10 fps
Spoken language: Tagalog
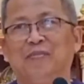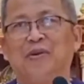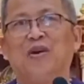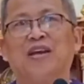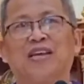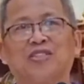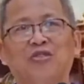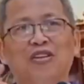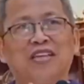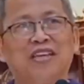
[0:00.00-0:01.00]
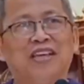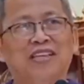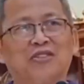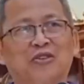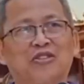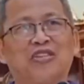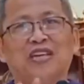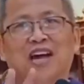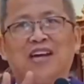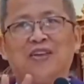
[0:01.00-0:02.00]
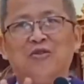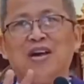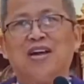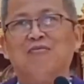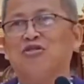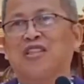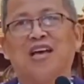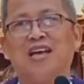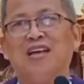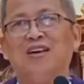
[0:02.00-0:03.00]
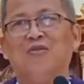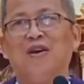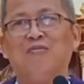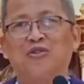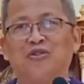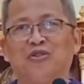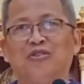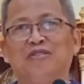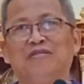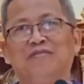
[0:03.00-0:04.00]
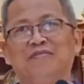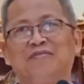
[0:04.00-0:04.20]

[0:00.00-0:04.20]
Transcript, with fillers: Pero ang gisulti ni Hesus ang duha kabuta, wa mo sunod.